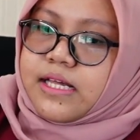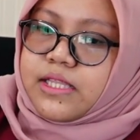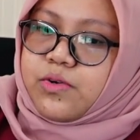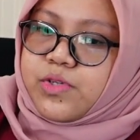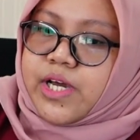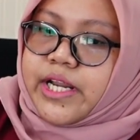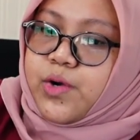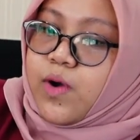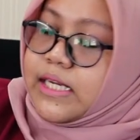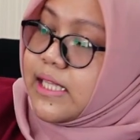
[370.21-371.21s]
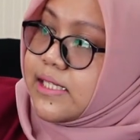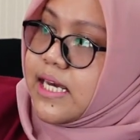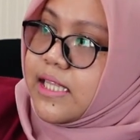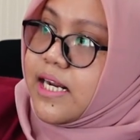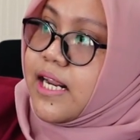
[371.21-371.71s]
Terus ada kualitas
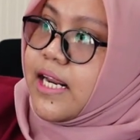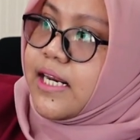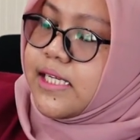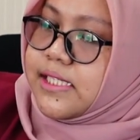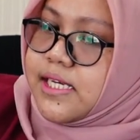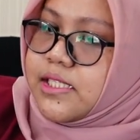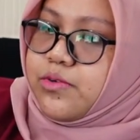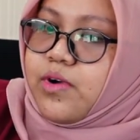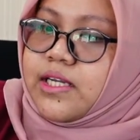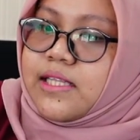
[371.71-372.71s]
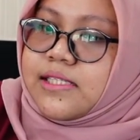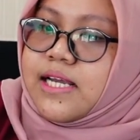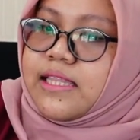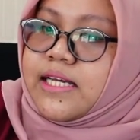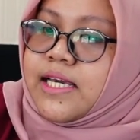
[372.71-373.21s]
data dan analisis. Kualitas
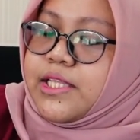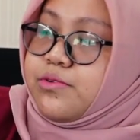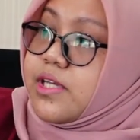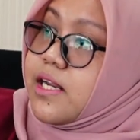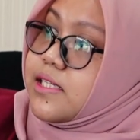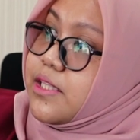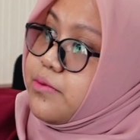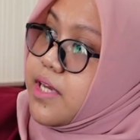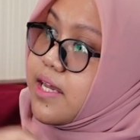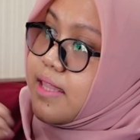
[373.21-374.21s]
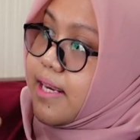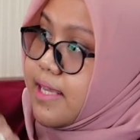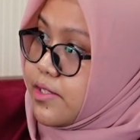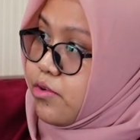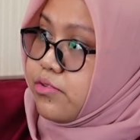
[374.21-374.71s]
datanya itu salah satunya
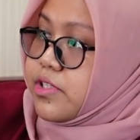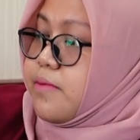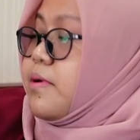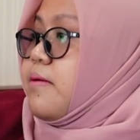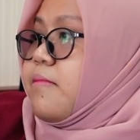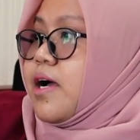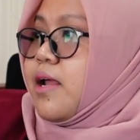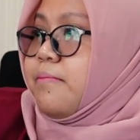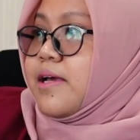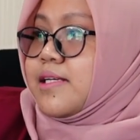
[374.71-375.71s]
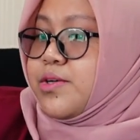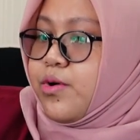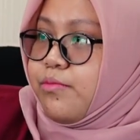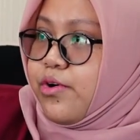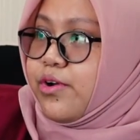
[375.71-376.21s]
tadi solusinya pengembangan aplikasi
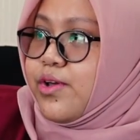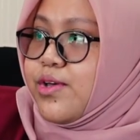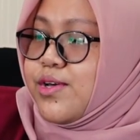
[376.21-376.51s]
obor.